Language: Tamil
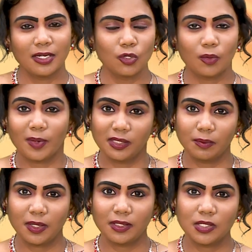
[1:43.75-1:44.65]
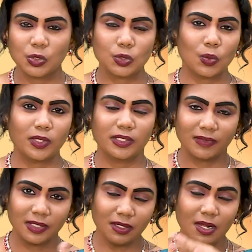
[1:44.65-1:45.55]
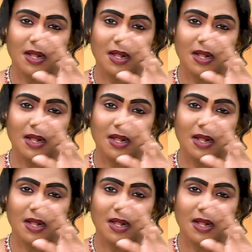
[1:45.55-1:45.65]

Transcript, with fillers: இண்டோர் மத்திய பிரதேஷ் ஸோ வந்து வந்து